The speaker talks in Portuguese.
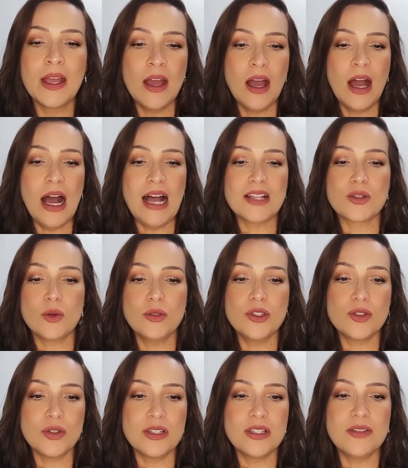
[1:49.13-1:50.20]
As
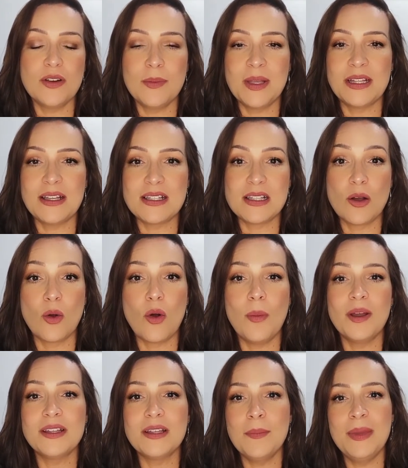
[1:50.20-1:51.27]
condições de fermentação, como a
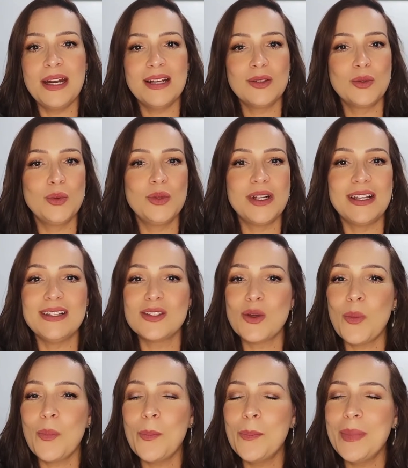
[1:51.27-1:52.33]
temperatura, isso é o
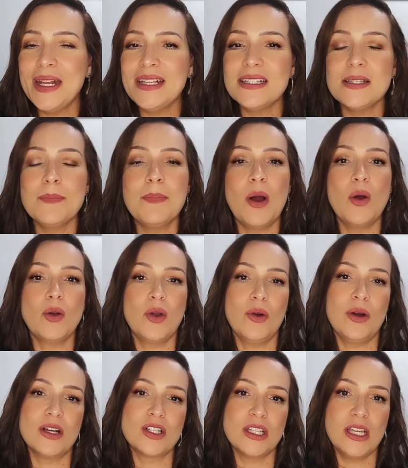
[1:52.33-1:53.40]
principal que eu
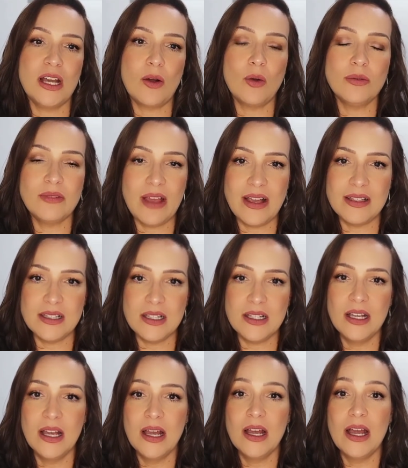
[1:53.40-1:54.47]
acho que acontece
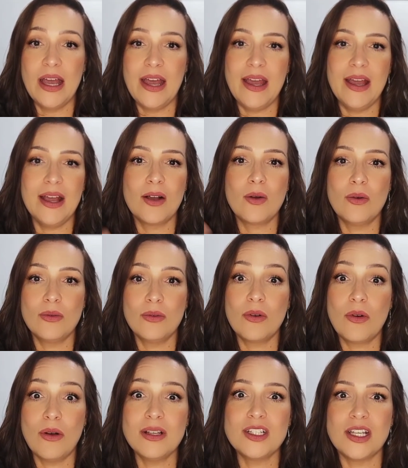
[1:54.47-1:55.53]
é, com, com a
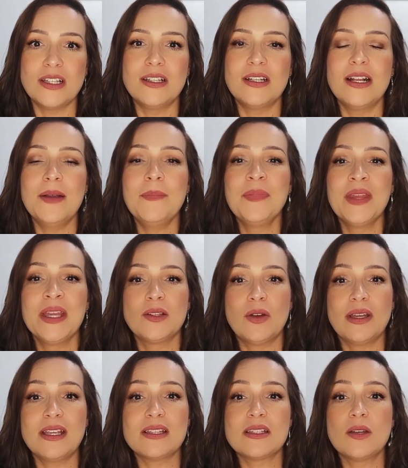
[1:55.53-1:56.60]
gente, né? Então a
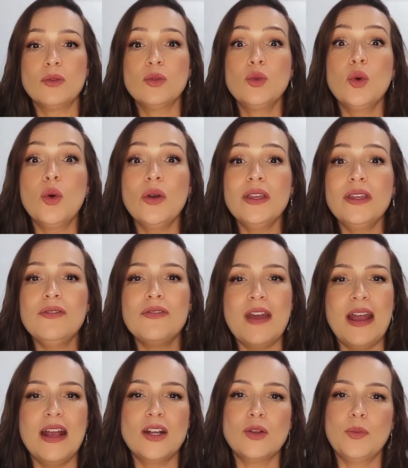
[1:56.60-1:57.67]
questão do
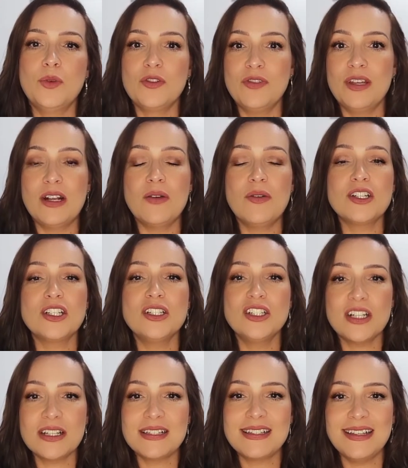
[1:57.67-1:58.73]
inverno para o verão, a gente já
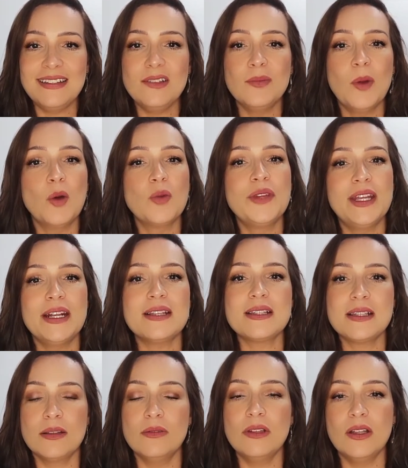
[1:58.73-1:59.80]
sente uma
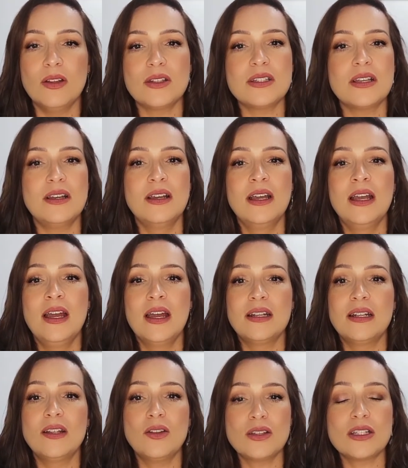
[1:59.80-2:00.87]
alteração da nossa, da
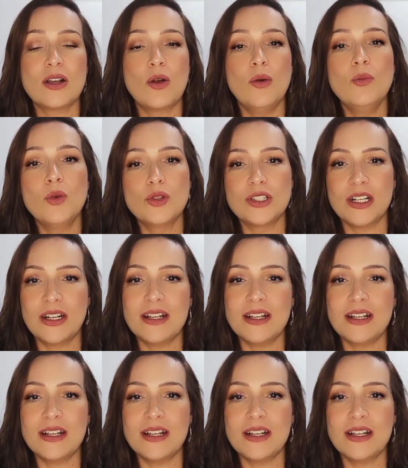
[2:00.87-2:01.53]
nossa kombucha, né?